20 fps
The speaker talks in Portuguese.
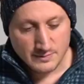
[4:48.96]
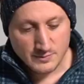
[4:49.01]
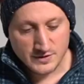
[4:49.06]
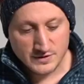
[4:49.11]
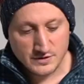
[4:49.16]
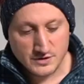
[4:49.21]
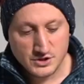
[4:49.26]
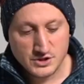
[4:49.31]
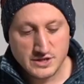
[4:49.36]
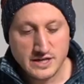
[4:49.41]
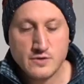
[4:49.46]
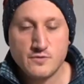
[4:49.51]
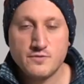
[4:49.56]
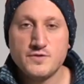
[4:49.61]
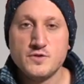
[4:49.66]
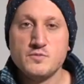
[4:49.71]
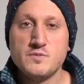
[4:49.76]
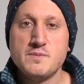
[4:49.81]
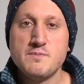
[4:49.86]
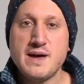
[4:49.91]
Depois a gente tem o
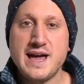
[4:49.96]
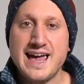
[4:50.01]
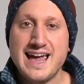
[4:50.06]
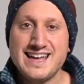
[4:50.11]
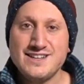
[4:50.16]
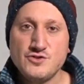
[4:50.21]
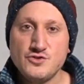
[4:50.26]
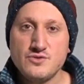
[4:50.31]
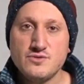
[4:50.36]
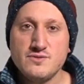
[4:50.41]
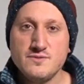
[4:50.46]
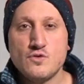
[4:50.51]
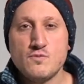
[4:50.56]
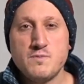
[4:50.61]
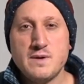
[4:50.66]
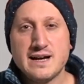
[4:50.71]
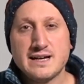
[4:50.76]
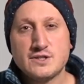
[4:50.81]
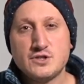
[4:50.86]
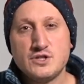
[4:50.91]
filme médio,
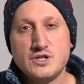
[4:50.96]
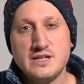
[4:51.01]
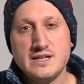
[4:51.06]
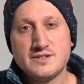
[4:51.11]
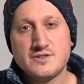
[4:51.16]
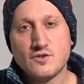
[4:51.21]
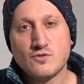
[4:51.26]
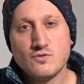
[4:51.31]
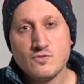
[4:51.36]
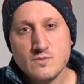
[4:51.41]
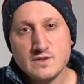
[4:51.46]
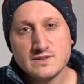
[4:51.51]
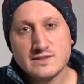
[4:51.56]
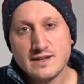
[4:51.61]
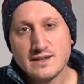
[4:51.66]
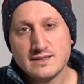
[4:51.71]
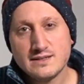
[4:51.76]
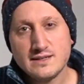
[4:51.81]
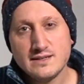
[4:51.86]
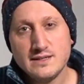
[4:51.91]
compartilha de algumas
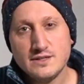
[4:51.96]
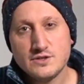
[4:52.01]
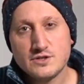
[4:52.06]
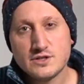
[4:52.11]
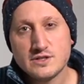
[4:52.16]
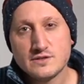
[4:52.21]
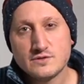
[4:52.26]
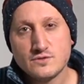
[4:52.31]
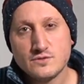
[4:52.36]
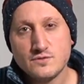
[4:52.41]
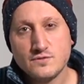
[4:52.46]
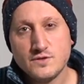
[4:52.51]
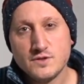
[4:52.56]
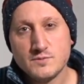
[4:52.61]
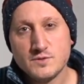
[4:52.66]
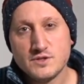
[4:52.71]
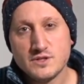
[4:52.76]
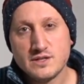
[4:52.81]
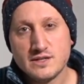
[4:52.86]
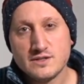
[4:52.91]
características do
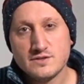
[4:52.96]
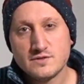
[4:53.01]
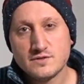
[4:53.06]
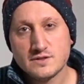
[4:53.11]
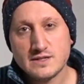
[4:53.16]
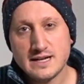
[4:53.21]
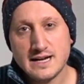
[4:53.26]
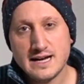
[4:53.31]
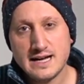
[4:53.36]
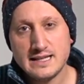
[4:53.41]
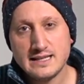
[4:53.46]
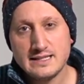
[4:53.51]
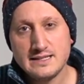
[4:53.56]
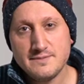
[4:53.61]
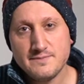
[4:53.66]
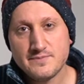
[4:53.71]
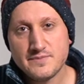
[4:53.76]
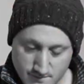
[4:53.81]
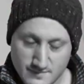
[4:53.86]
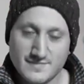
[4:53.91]
filme de grande escala.
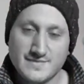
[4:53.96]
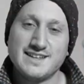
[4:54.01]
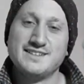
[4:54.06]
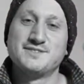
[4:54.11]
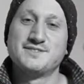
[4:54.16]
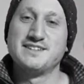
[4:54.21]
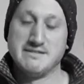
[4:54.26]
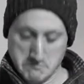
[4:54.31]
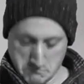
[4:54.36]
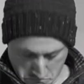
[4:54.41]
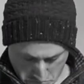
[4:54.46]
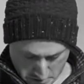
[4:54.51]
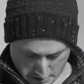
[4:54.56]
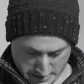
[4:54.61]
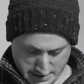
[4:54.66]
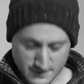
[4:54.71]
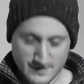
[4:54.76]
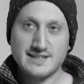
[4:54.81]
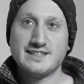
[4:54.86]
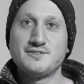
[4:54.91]

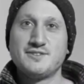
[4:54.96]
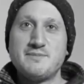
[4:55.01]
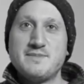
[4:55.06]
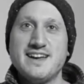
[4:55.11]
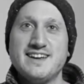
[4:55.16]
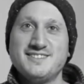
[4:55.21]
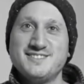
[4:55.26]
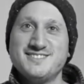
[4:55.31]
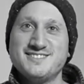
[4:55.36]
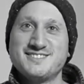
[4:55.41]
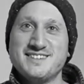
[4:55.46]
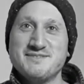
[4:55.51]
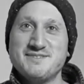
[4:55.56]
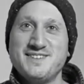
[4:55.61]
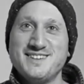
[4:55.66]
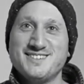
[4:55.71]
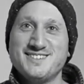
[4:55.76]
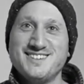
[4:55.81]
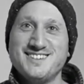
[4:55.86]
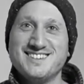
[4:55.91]
Ai, tu aqui tá tudo aberto? Tu não me
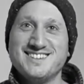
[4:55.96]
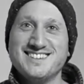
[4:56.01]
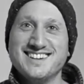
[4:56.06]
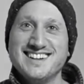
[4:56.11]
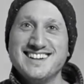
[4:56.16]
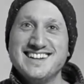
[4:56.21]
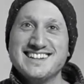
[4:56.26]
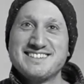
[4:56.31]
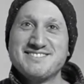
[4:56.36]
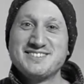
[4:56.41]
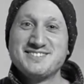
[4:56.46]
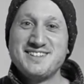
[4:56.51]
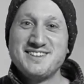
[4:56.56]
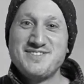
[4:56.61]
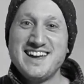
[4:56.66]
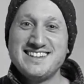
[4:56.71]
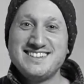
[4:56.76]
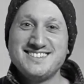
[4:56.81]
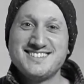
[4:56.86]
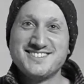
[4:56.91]
falou? Tava tudo
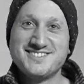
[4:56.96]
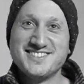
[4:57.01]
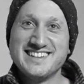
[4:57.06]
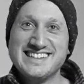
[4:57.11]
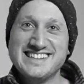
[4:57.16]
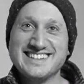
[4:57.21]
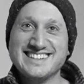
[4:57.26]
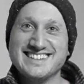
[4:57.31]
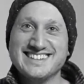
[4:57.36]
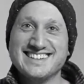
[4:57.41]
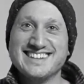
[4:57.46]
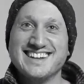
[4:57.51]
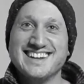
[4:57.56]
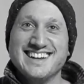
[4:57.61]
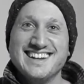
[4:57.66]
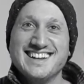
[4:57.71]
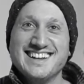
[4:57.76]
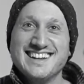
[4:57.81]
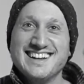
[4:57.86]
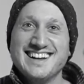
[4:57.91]
aberto, Giovanni.
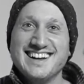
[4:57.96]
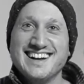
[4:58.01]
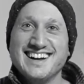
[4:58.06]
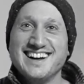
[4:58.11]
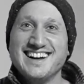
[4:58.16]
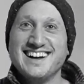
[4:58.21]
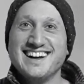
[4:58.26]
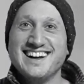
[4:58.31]
Tava bom o processo?